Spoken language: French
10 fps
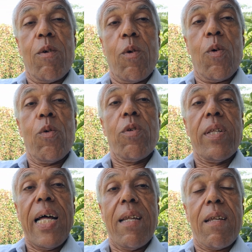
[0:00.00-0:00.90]
on
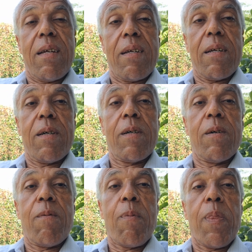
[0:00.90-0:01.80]
constate
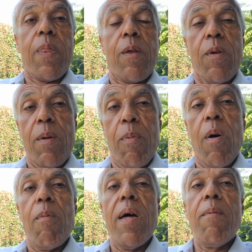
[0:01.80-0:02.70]
que les
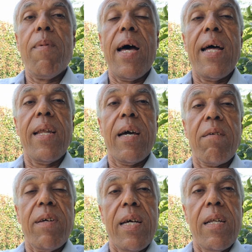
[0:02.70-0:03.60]
problèmes
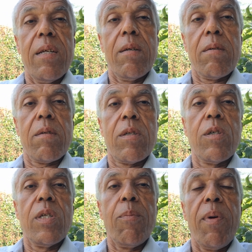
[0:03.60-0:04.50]
interviennent
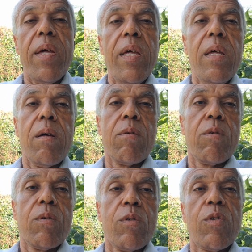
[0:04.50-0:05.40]
dans des pays
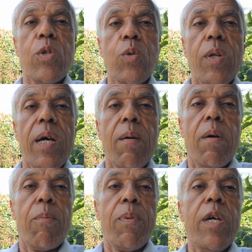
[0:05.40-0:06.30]
euh, secondaires,
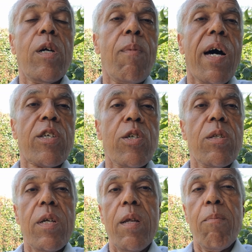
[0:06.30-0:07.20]
pays comme
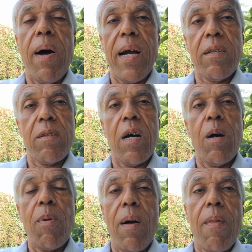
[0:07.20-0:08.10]
l'Argentine par
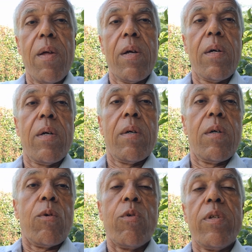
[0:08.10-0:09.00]
exemple,
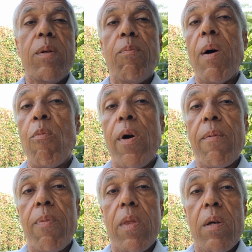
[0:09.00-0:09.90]
ou le
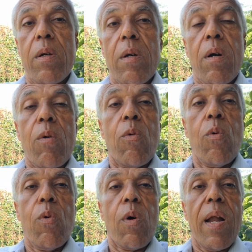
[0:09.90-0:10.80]
Zimbabwe,
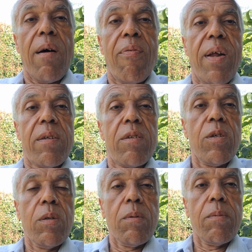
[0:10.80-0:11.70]
où euh,
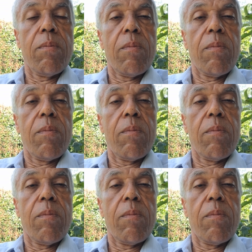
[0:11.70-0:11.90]
l'inflation